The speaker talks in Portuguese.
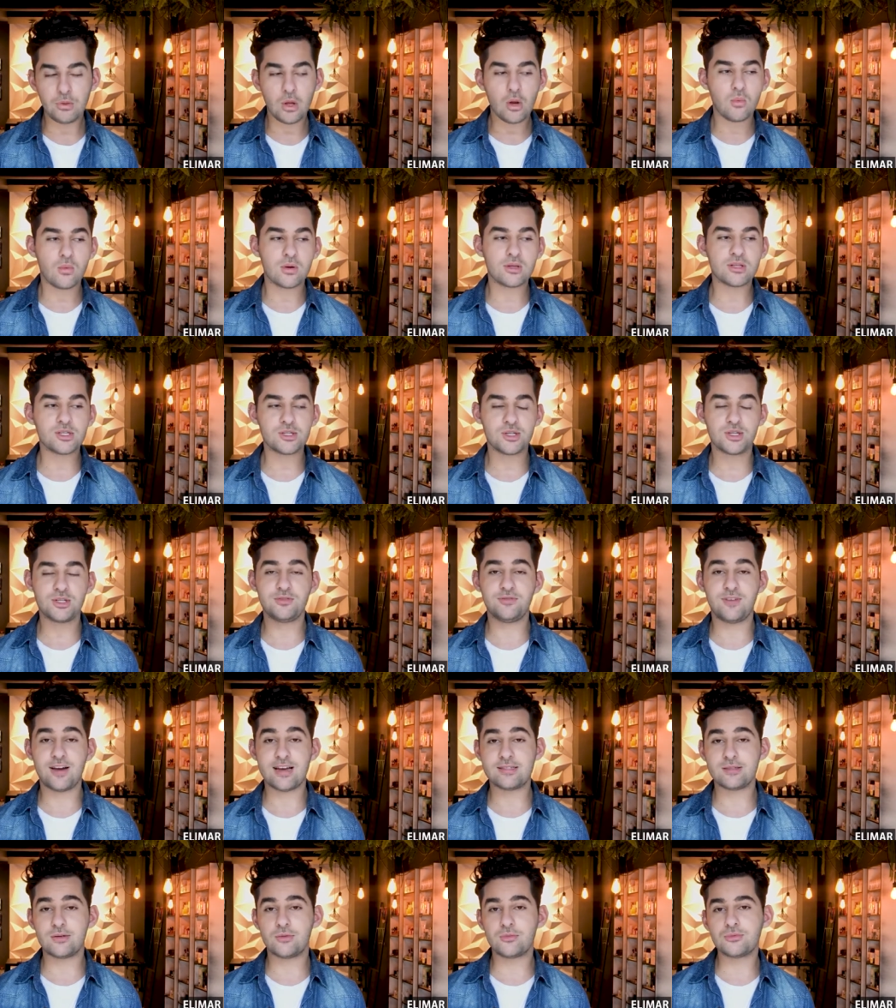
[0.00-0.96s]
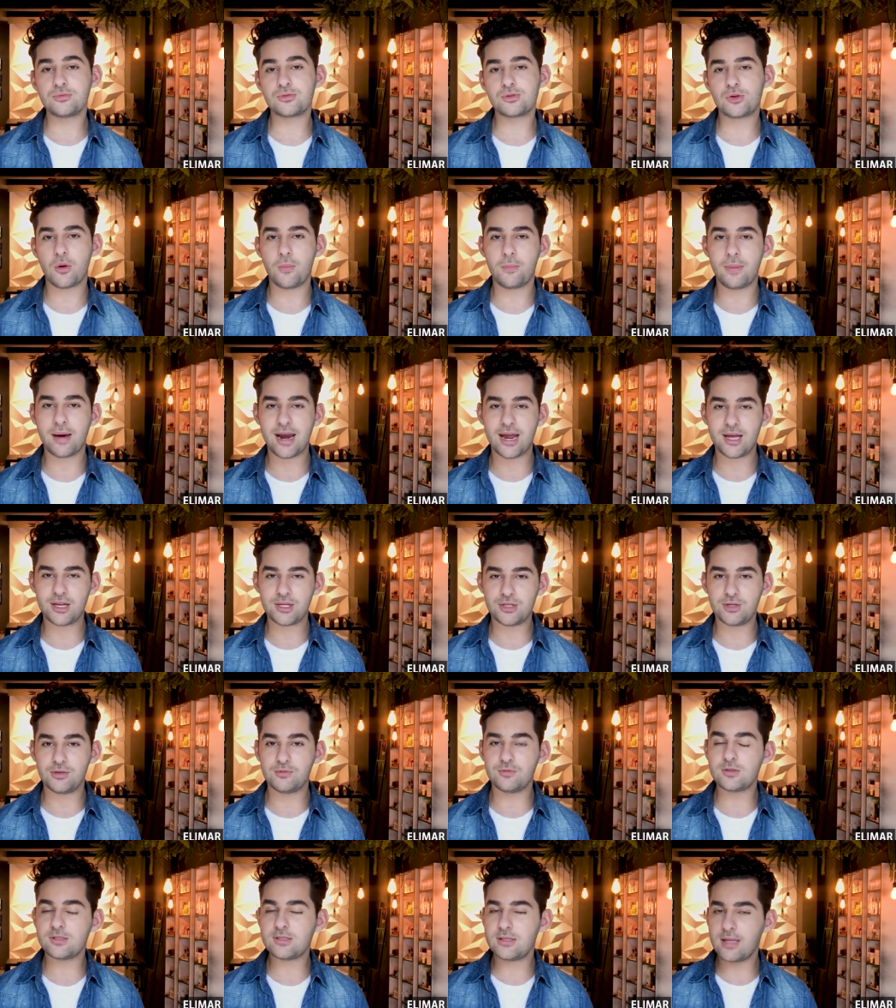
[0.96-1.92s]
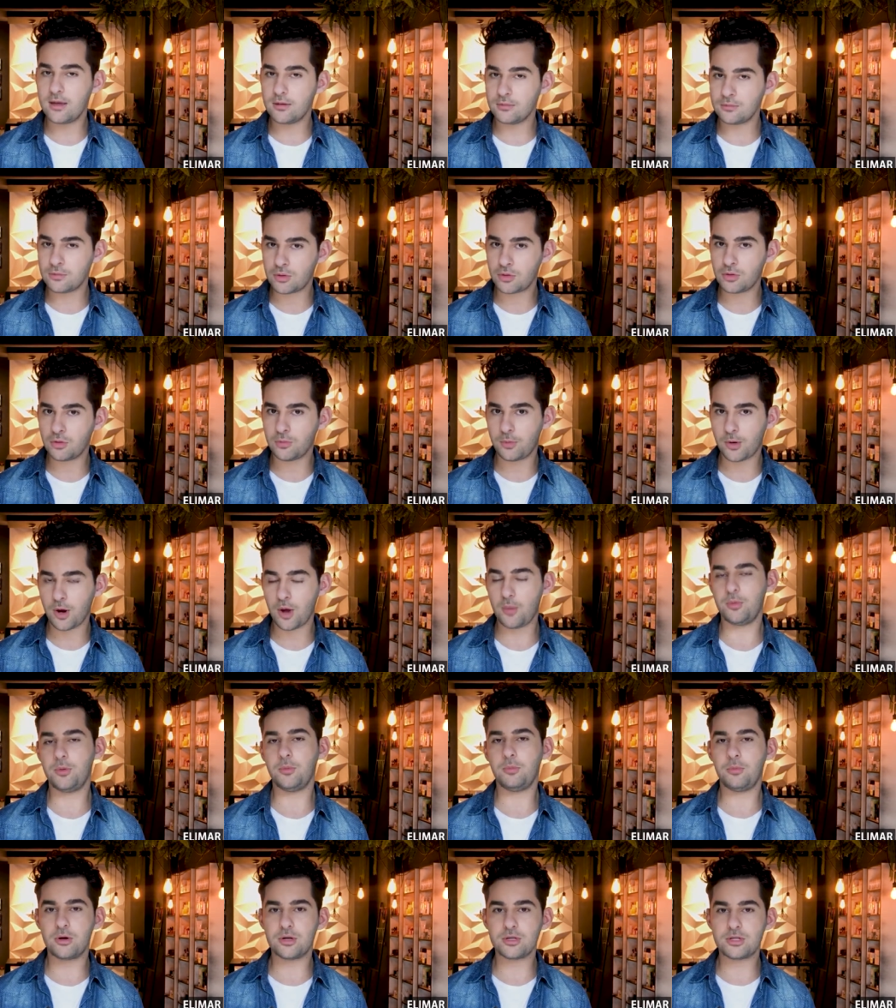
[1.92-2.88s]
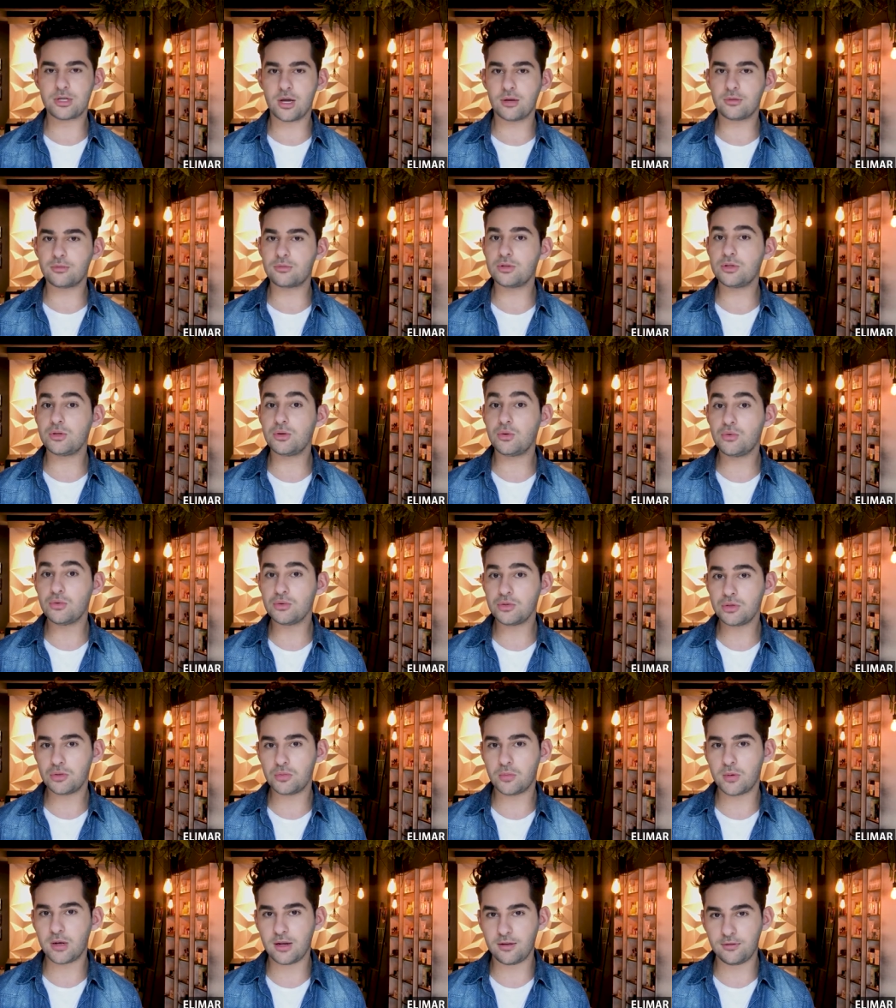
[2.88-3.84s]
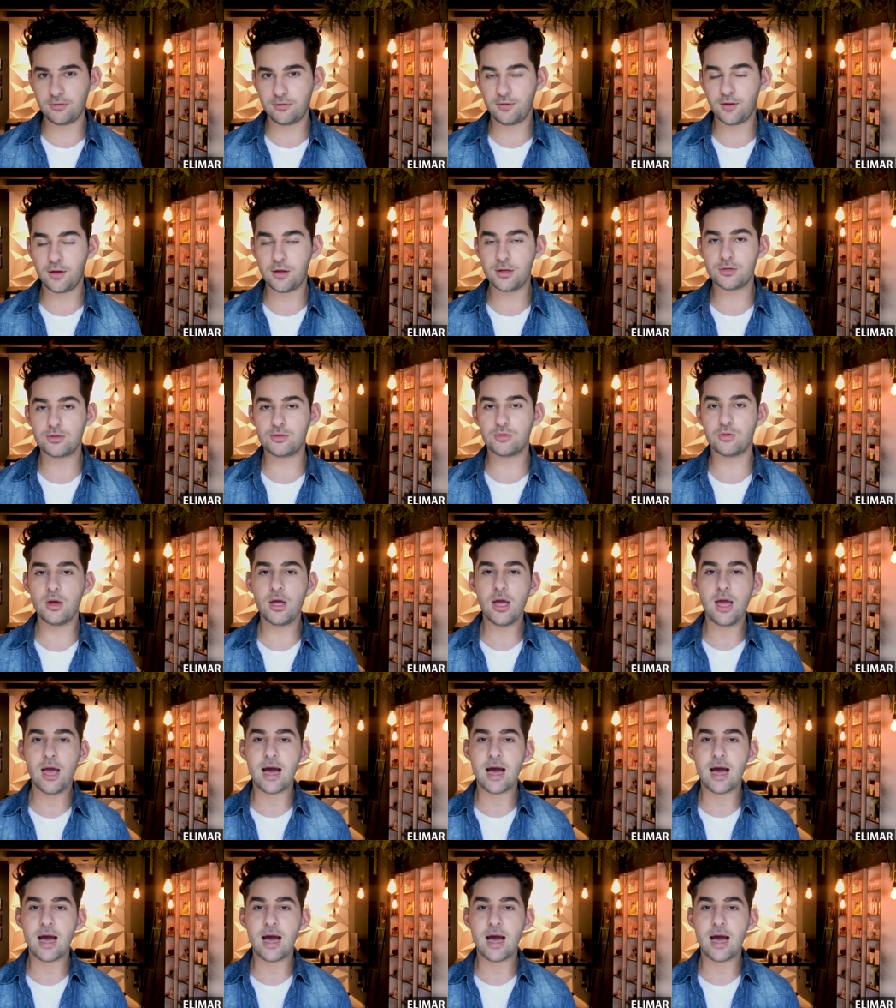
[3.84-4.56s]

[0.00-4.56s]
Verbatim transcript: Quando a gente faz alguns comparativos dentro do próprio projeto de custo-benefício,